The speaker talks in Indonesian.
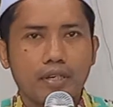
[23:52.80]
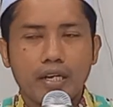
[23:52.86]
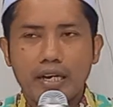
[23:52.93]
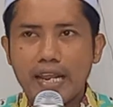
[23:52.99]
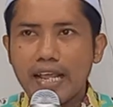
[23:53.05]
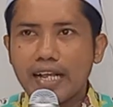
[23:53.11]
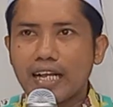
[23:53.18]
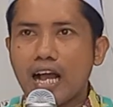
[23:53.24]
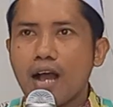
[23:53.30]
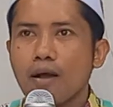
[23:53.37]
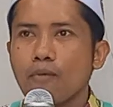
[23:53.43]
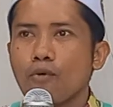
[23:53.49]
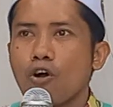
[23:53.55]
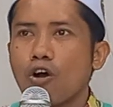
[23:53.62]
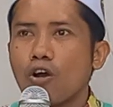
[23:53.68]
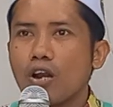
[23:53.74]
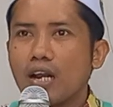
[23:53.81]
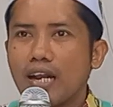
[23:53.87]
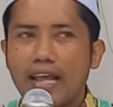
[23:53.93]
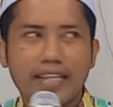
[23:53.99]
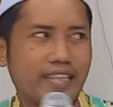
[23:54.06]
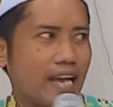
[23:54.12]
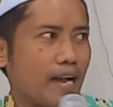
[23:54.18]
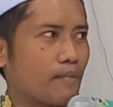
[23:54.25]
Nika
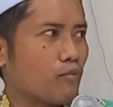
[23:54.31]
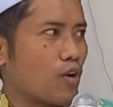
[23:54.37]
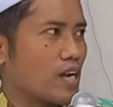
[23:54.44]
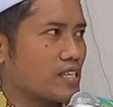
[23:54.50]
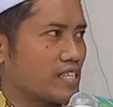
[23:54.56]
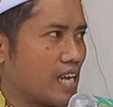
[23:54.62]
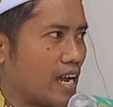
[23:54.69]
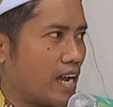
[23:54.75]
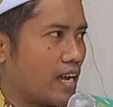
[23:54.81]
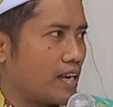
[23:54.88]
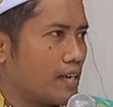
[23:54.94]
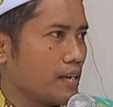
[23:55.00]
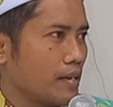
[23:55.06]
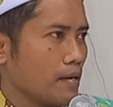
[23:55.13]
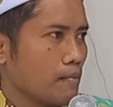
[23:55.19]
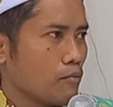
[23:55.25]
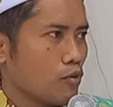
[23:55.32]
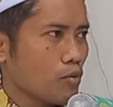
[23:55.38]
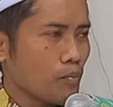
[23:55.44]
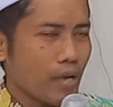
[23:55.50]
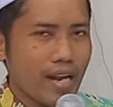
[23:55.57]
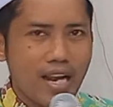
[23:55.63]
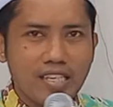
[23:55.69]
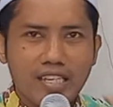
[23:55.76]
oleh ta puasa.
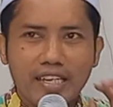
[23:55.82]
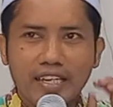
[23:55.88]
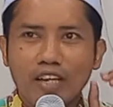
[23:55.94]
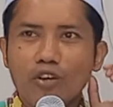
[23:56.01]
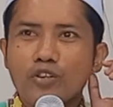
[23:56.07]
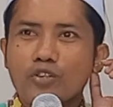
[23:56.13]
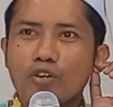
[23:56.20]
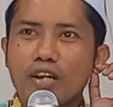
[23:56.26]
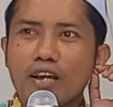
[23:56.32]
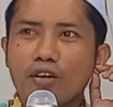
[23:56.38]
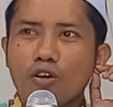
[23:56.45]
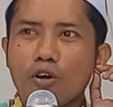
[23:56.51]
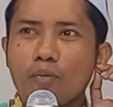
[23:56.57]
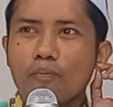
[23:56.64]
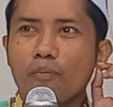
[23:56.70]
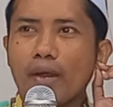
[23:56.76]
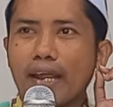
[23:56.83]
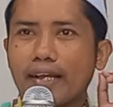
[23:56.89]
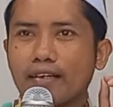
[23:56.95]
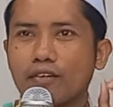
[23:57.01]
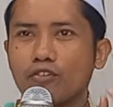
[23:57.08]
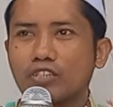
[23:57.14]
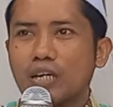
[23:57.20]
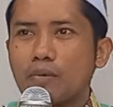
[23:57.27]
Mun pira sake aku
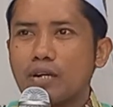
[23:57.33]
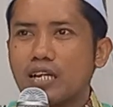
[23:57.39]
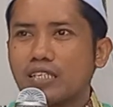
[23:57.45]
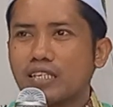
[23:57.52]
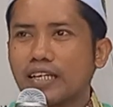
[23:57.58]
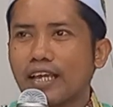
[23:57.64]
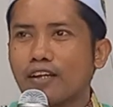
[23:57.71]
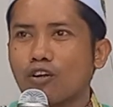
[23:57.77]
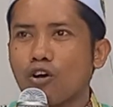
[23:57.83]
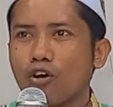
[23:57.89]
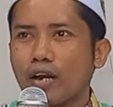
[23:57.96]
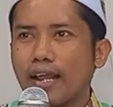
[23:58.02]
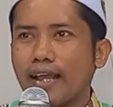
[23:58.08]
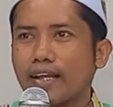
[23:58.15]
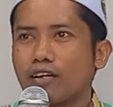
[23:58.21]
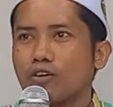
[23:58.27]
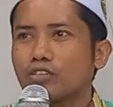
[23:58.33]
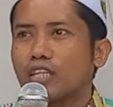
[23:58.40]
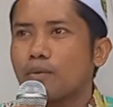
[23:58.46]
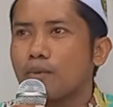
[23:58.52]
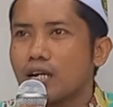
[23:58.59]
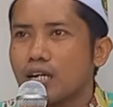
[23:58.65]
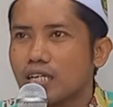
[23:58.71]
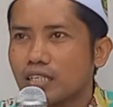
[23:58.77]
peng, otak benda sake koreng,
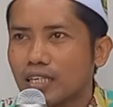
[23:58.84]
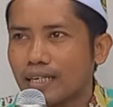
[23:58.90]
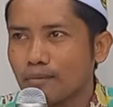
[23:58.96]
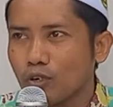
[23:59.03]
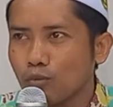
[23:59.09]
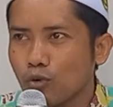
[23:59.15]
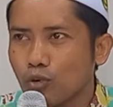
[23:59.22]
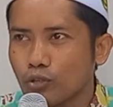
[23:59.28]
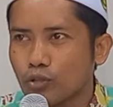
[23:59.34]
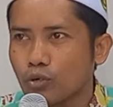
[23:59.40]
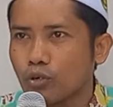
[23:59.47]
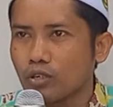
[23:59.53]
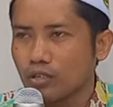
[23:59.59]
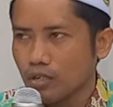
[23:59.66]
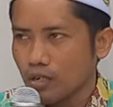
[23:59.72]
otak benda sake bubutun,